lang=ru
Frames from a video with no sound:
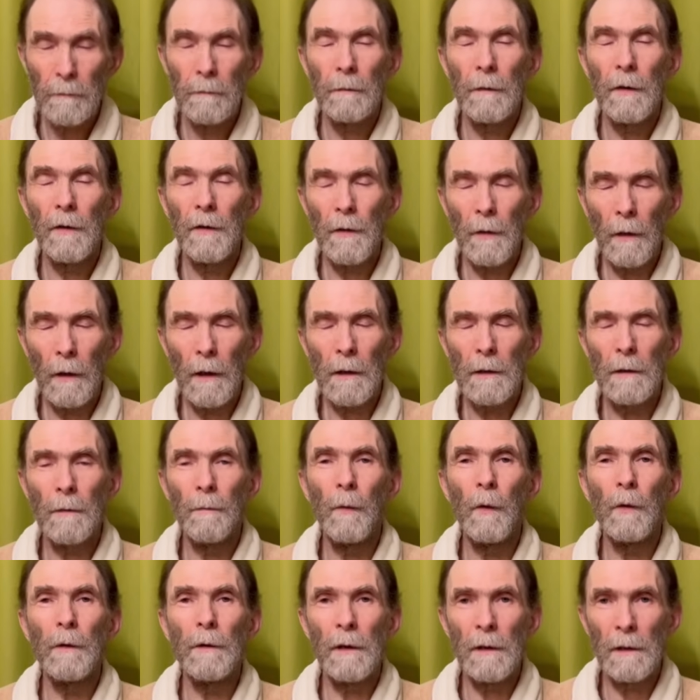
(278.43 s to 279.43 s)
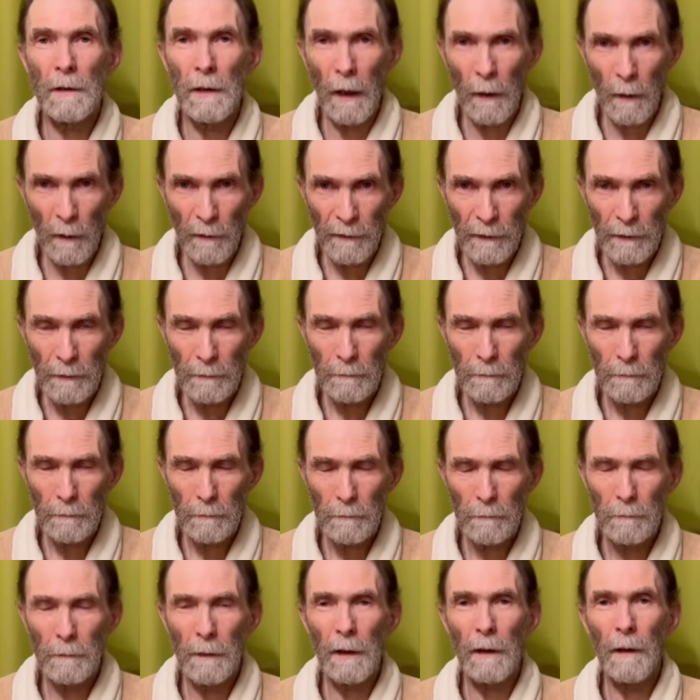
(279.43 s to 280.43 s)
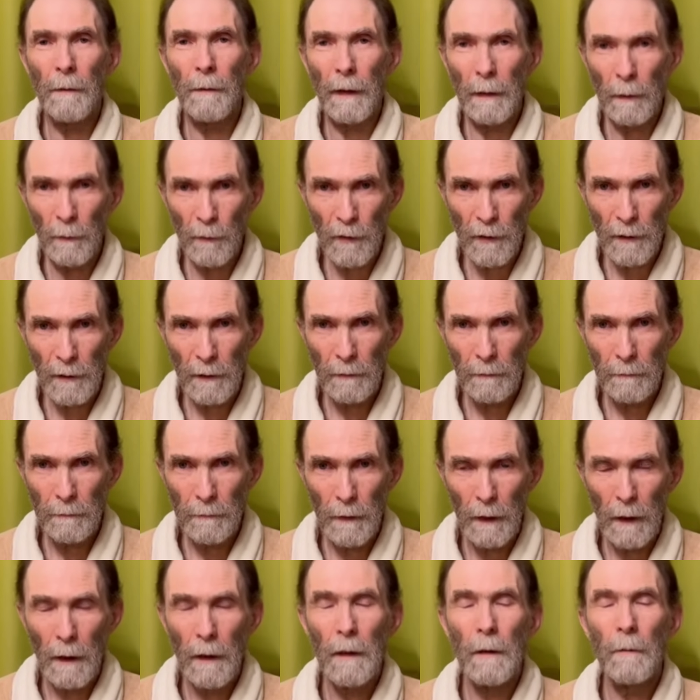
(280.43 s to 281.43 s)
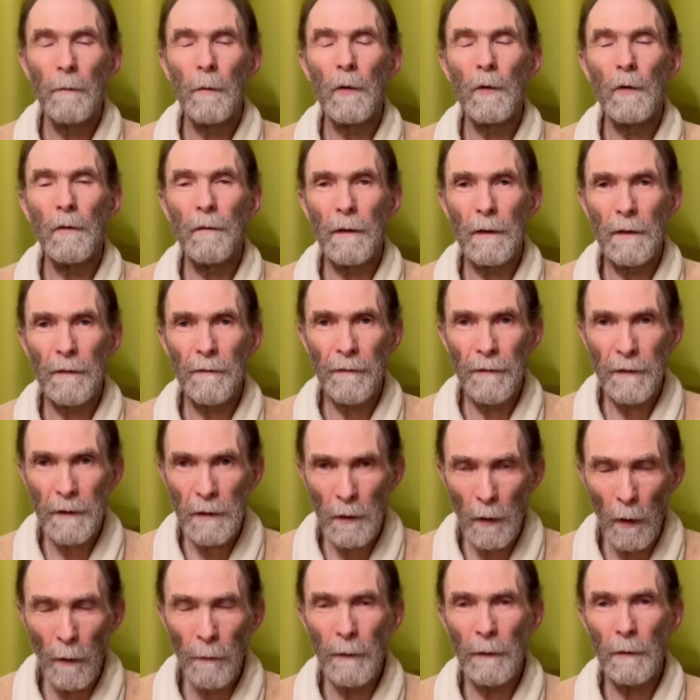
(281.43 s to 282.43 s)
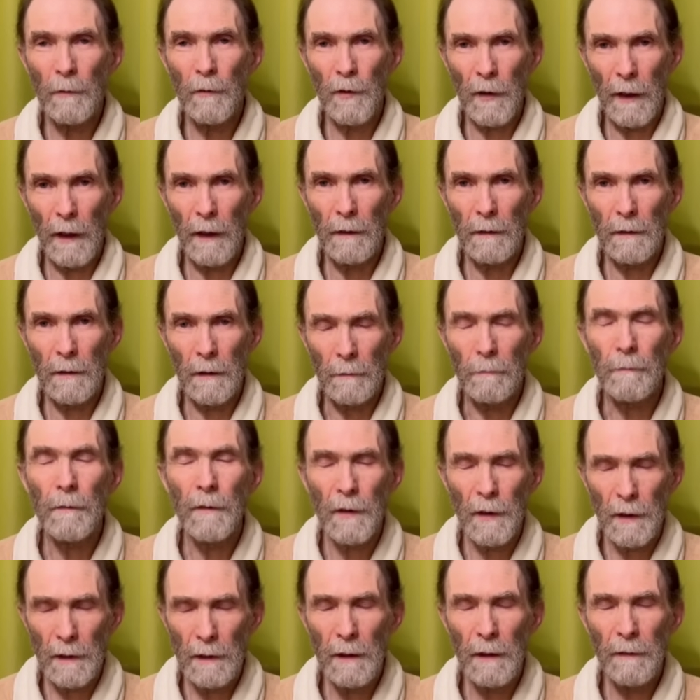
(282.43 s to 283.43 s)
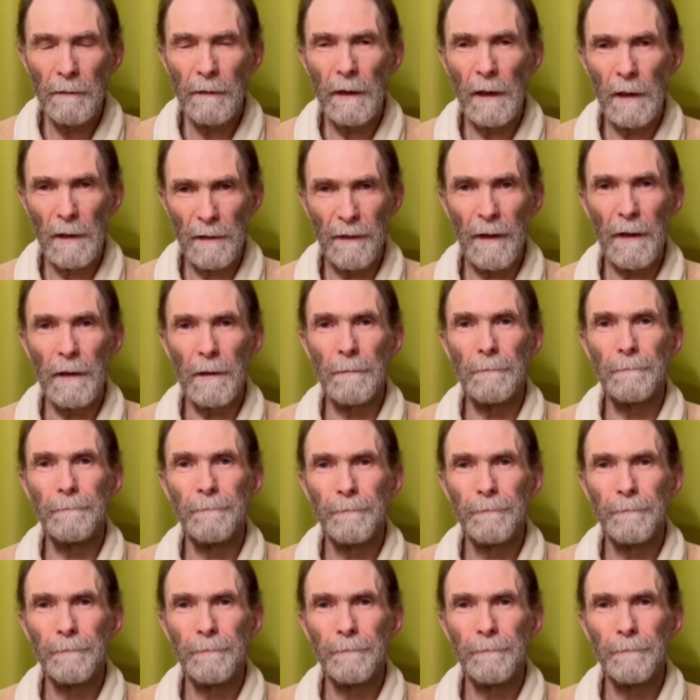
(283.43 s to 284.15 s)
Еще раз, будьте здоровы, благополучны, пусть у вас все получается. Счастливо, до связи.